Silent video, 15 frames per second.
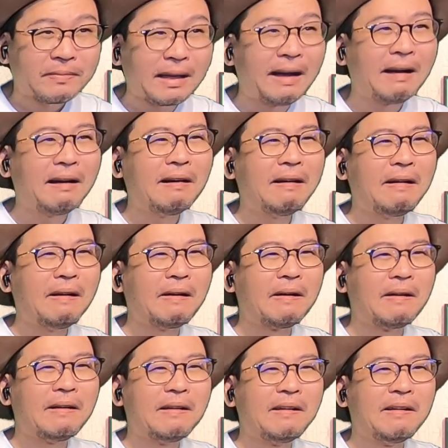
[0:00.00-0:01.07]

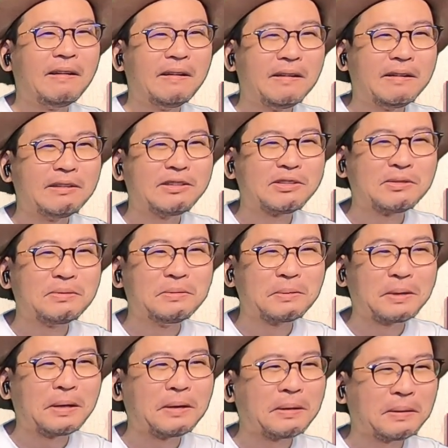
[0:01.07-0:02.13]
ああ
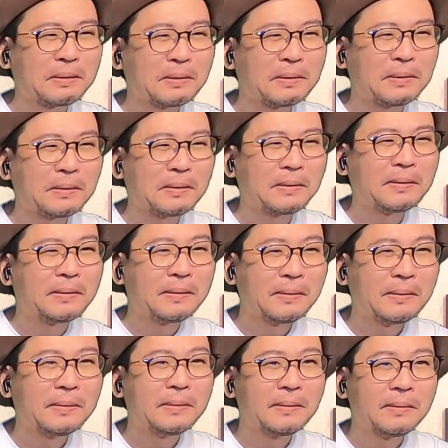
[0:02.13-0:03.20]
シュノーケリング。
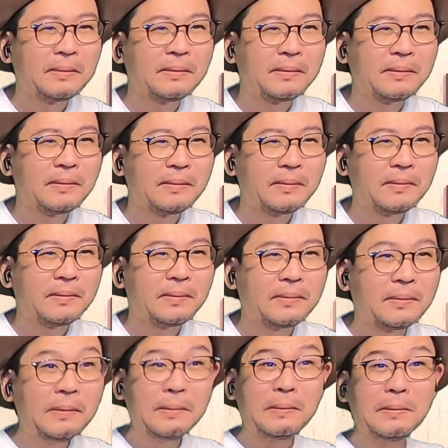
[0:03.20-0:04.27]

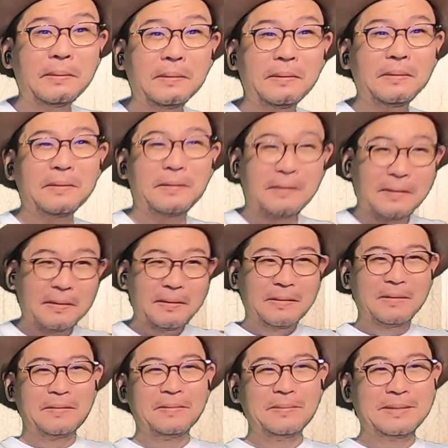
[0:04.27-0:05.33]
おお
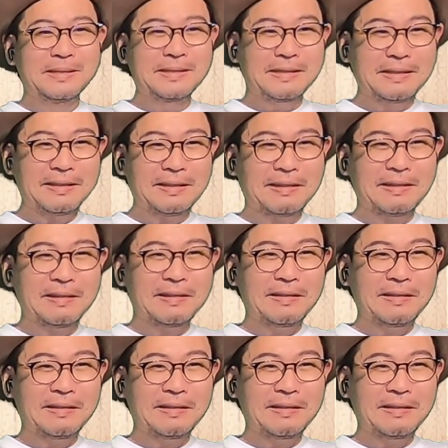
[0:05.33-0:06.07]
水着